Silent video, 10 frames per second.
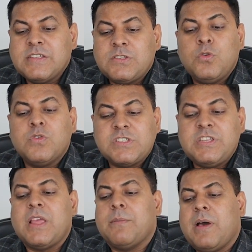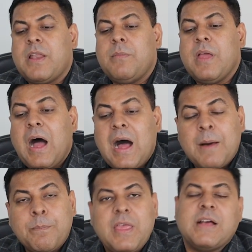इस यूनिवर्सिटी के बारे में
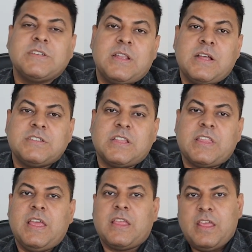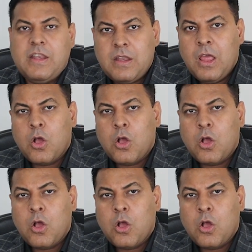आप क्या जानना चाहते हैं किन